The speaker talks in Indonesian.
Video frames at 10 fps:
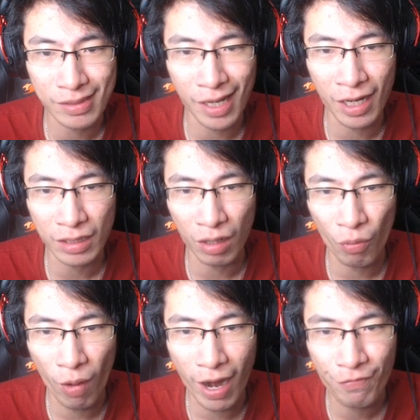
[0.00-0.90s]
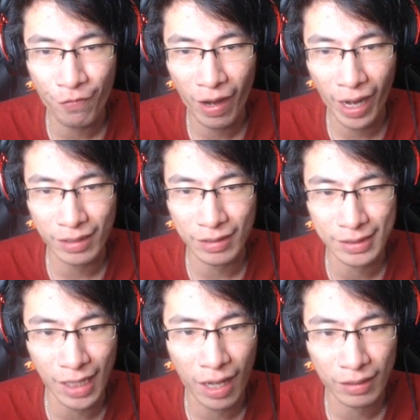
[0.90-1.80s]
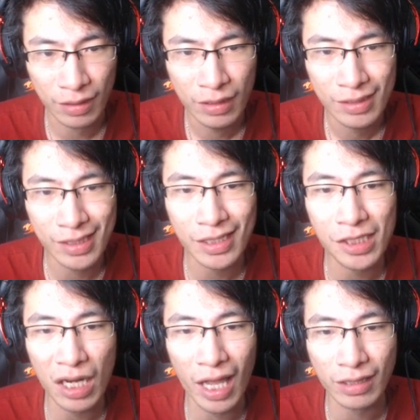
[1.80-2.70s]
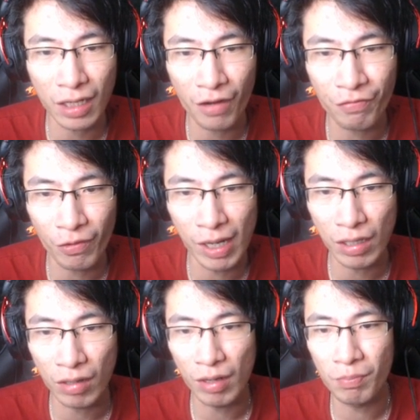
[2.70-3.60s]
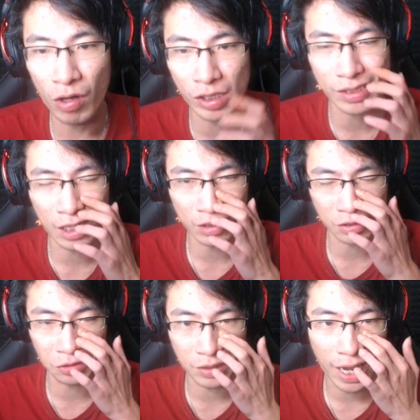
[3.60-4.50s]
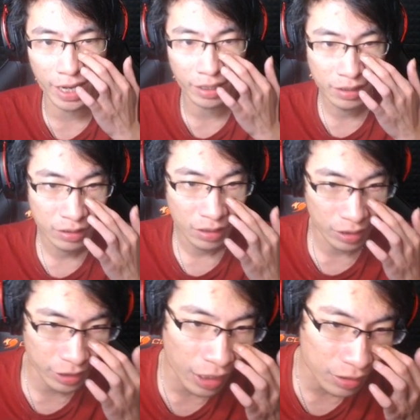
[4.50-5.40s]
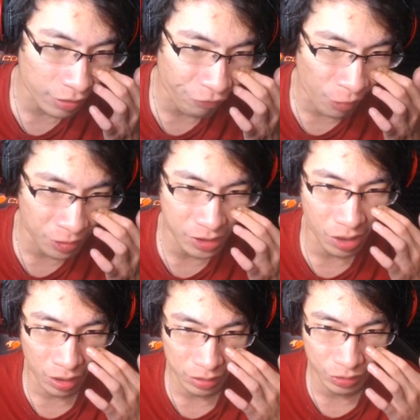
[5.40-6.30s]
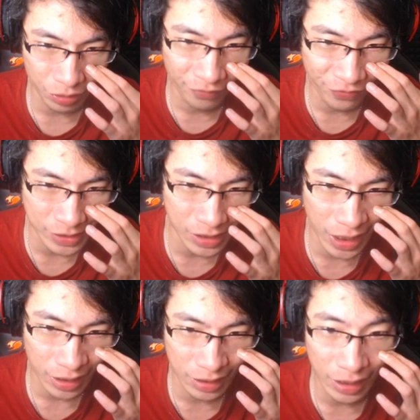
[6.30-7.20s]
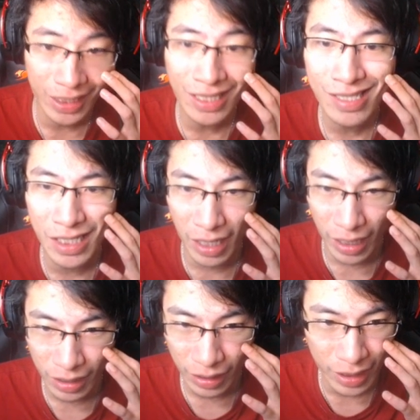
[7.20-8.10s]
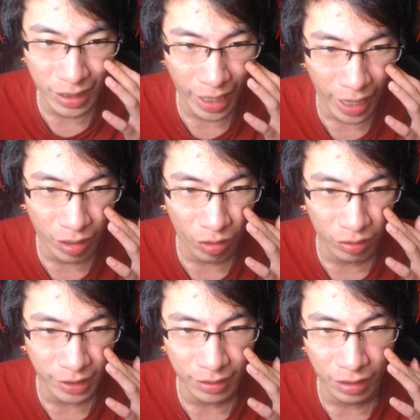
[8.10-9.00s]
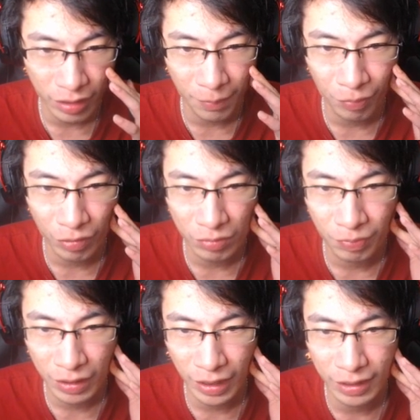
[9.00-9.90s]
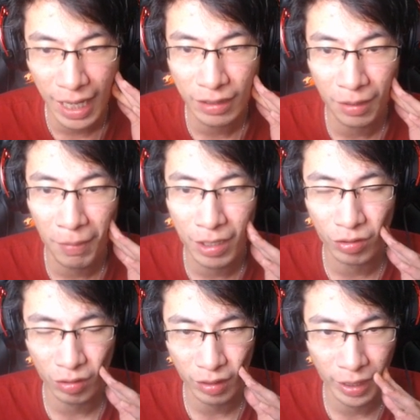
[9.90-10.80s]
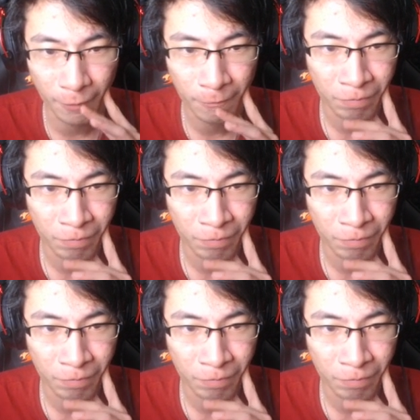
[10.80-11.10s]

senator wife had a child. Six years later, everyone around boy started to die. A detective was called to investigate the incident. In the end, only thing he pulled burning Dante Manor. Okay.